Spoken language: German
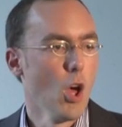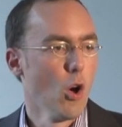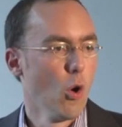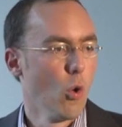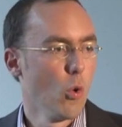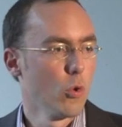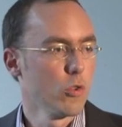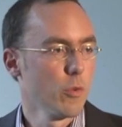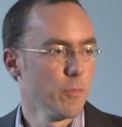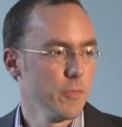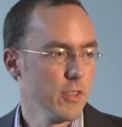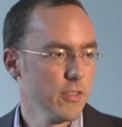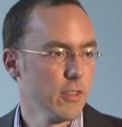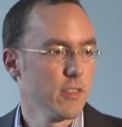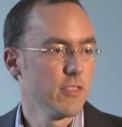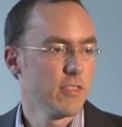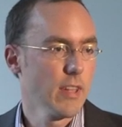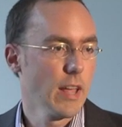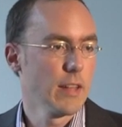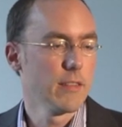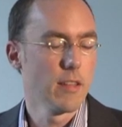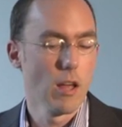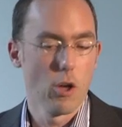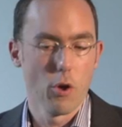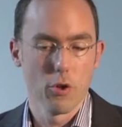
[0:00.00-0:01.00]
Und um diese
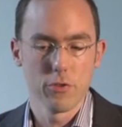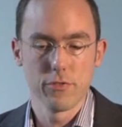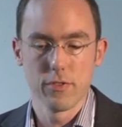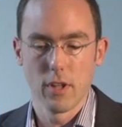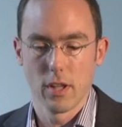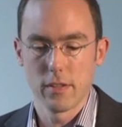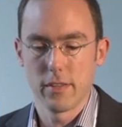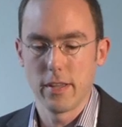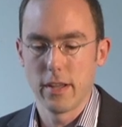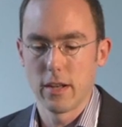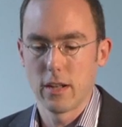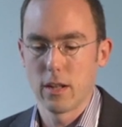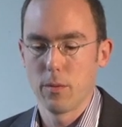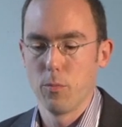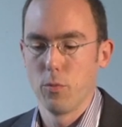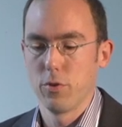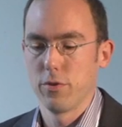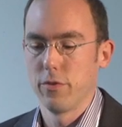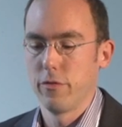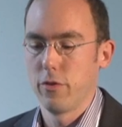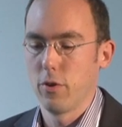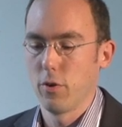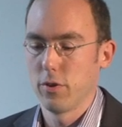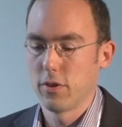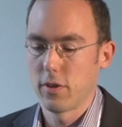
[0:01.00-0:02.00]
10.000 Artikel
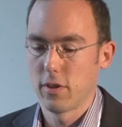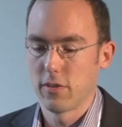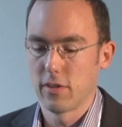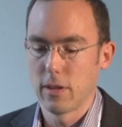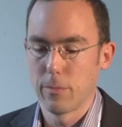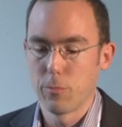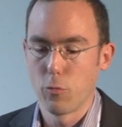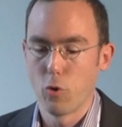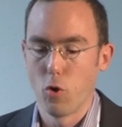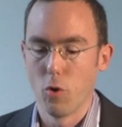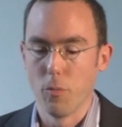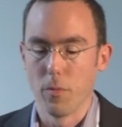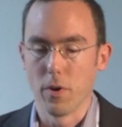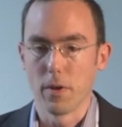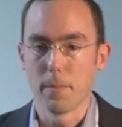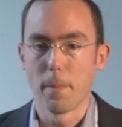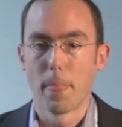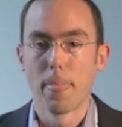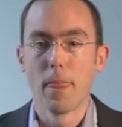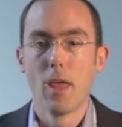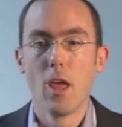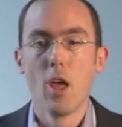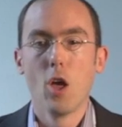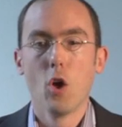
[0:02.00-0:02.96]
müssen wir uns jetzt eben kümmern.